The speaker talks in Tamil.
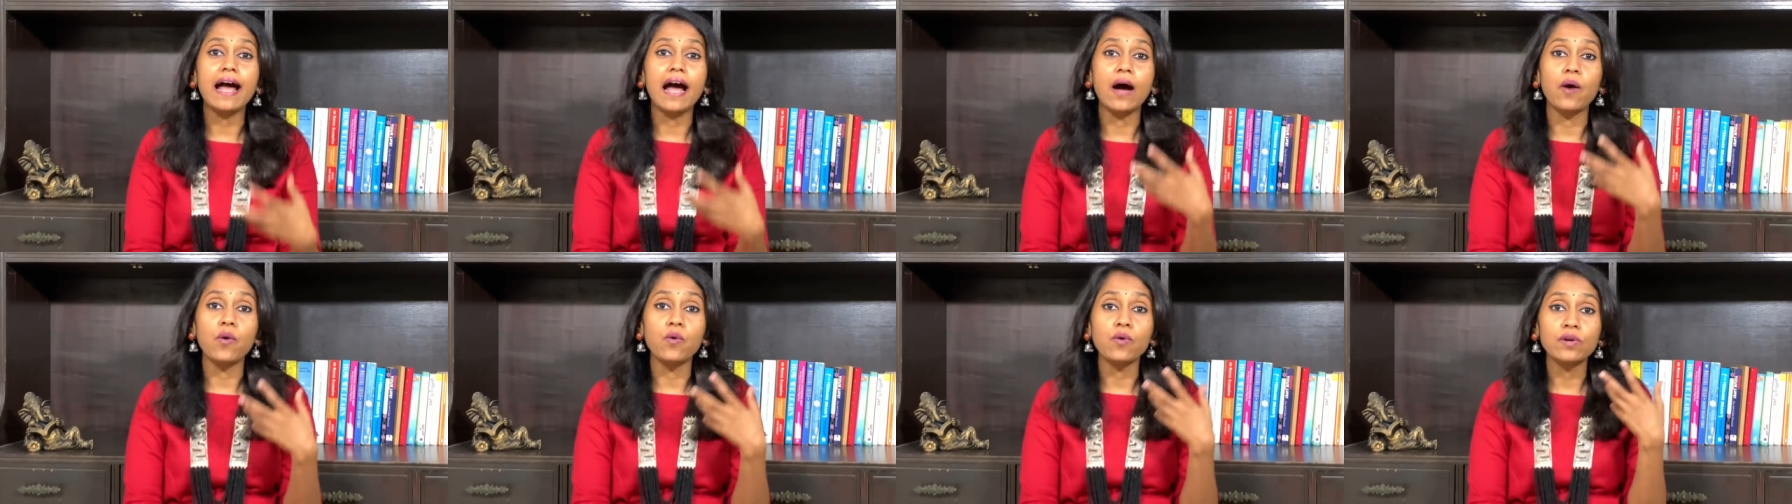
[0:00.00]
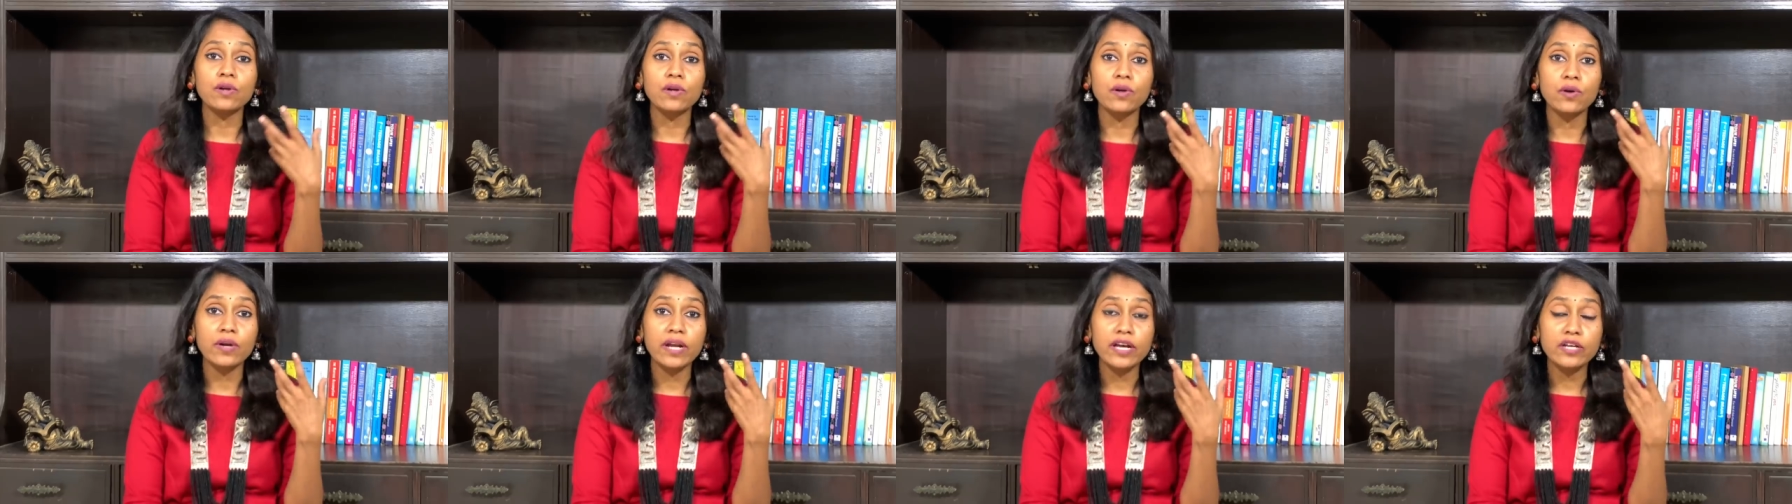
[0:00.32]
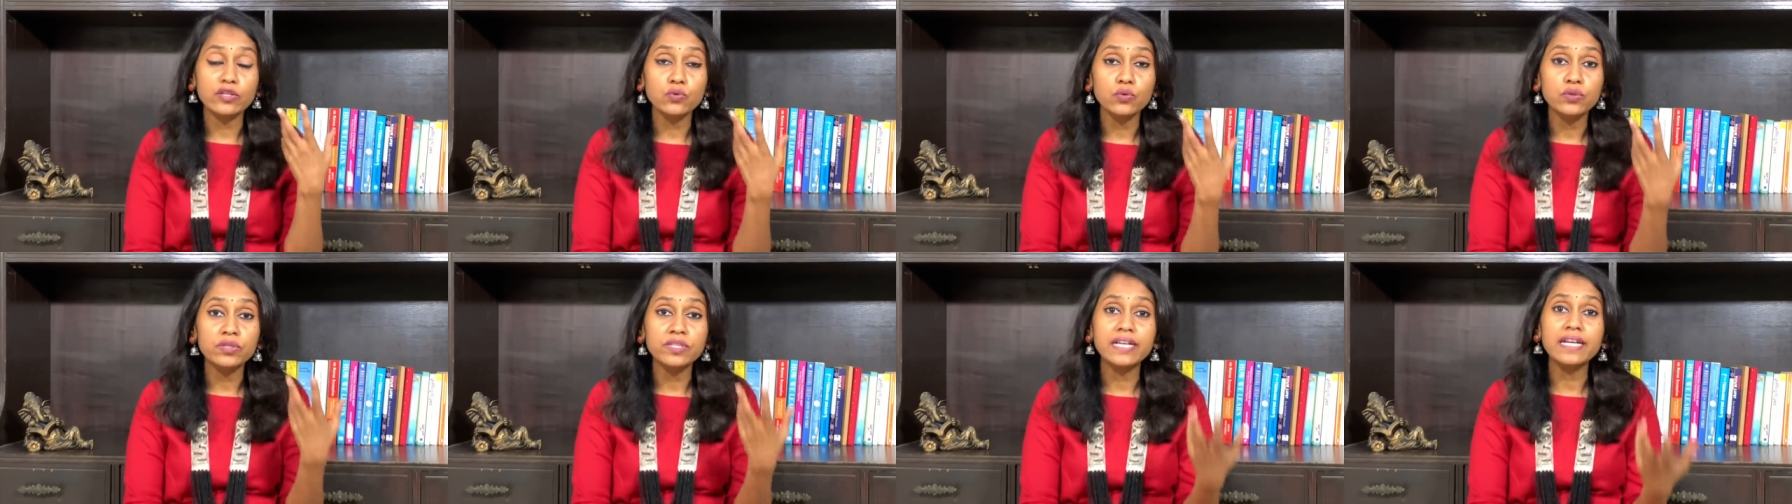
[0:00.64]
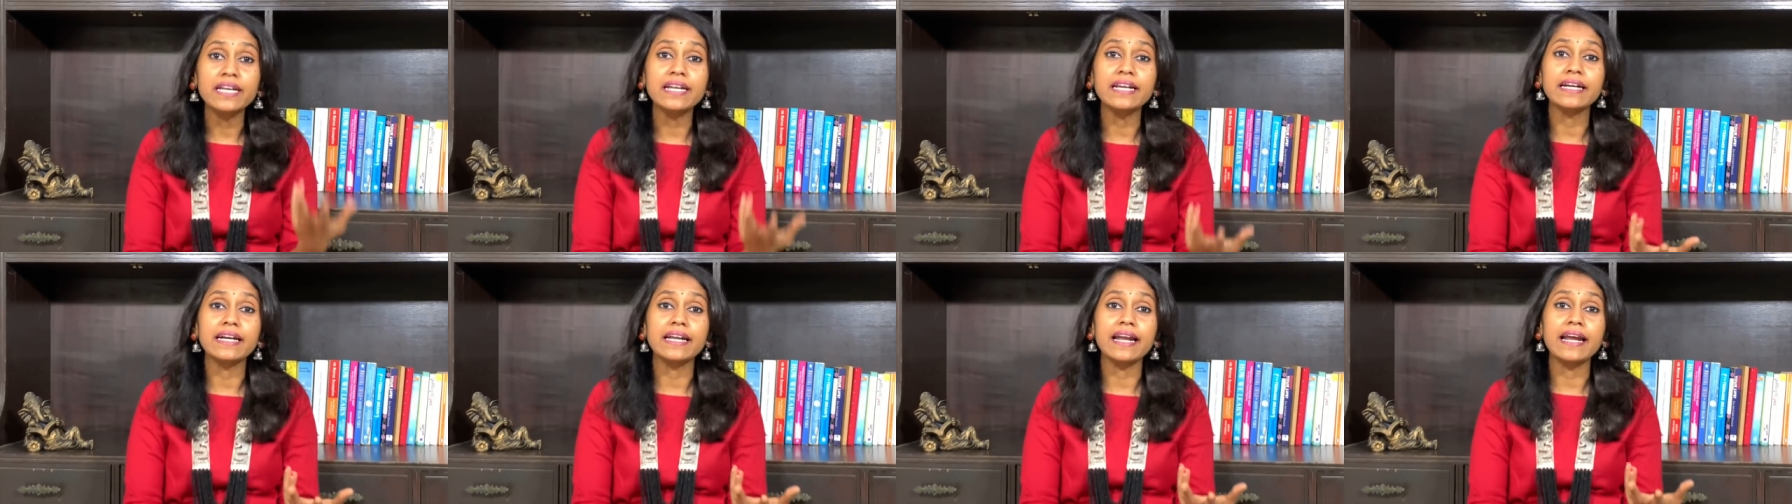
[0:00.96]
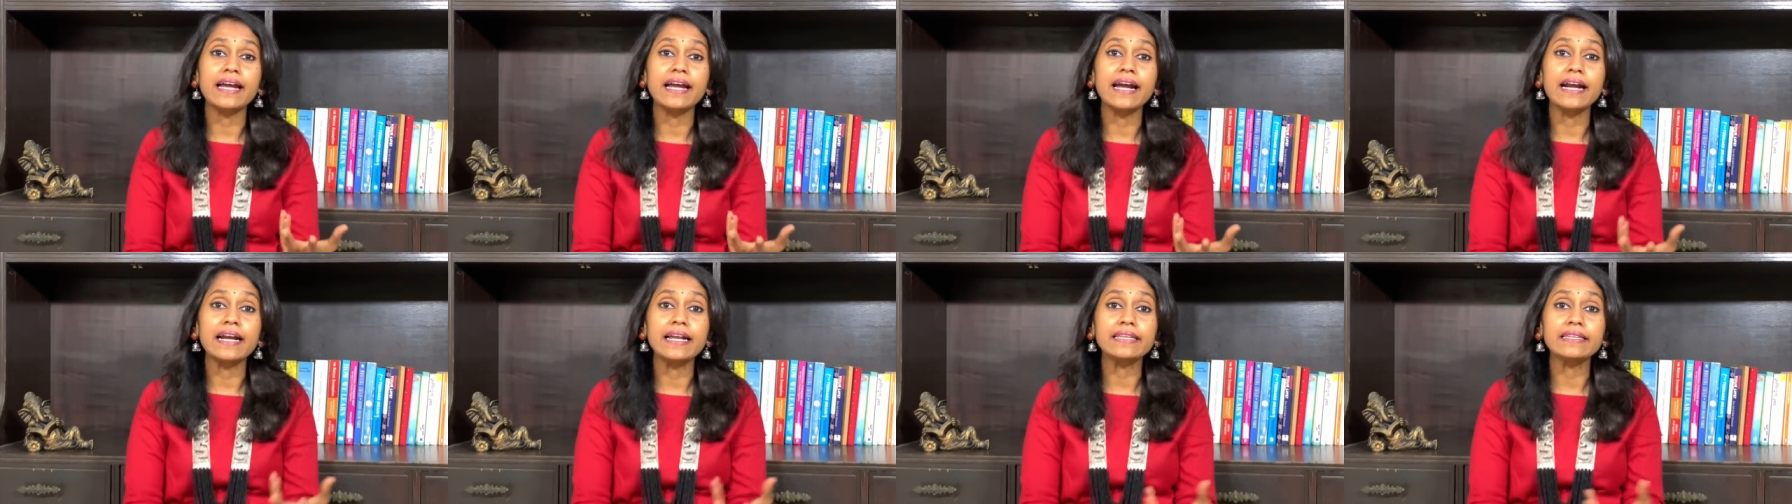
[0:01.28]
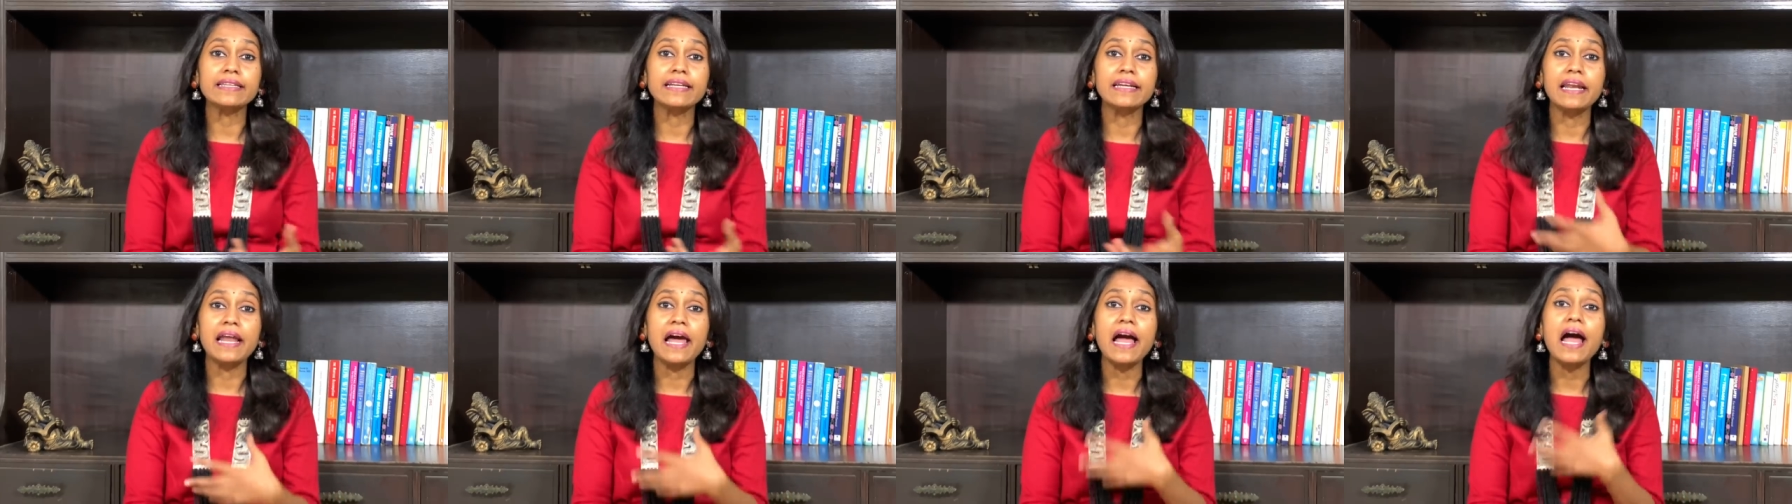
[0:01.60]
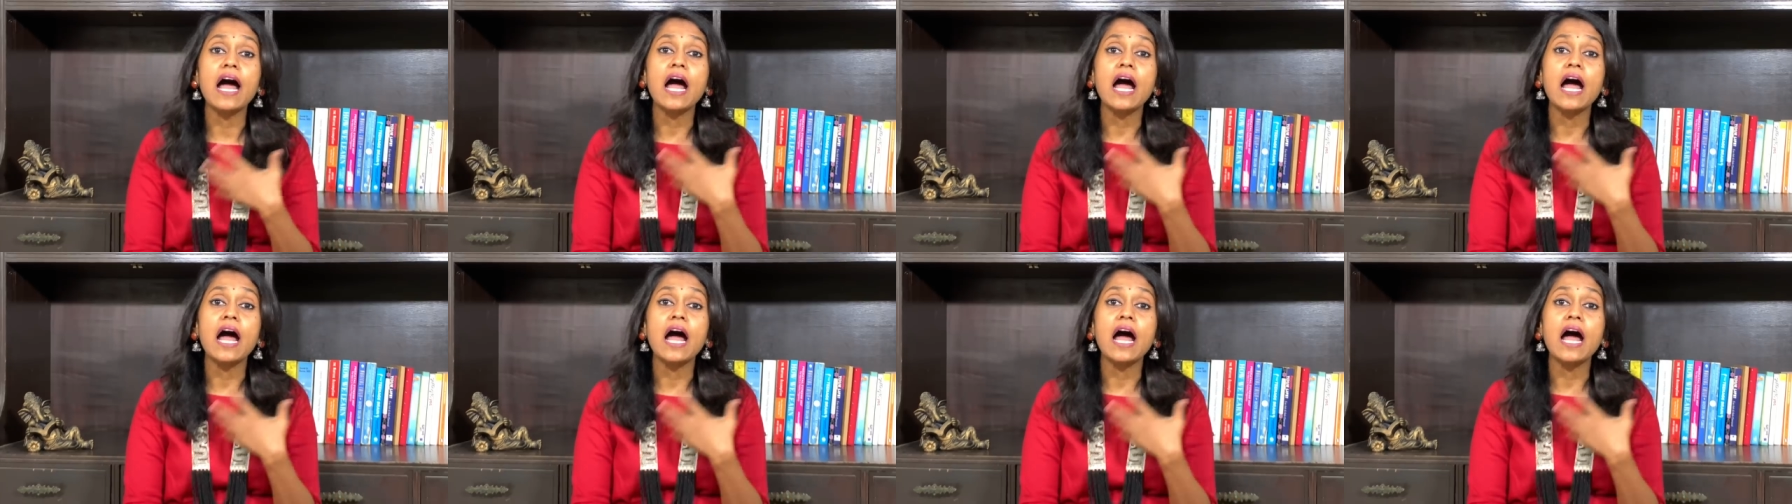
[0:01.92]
அவங்களோட சுத்தி இருக்கிற இடத்துல